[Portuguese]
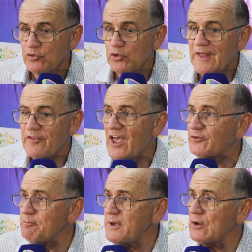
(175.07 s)
eu estou na
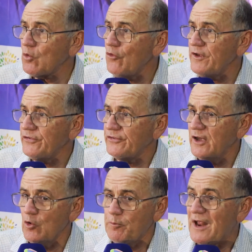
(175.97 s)
11
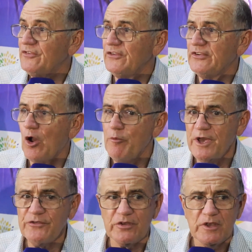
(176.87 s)
convenção
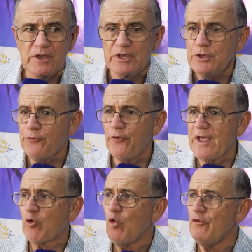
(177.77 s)
presencialmente e foi
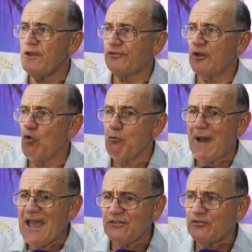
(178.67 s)
a convenção
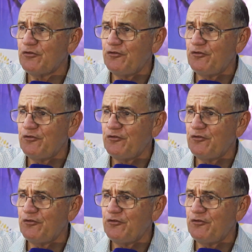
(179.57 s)
mais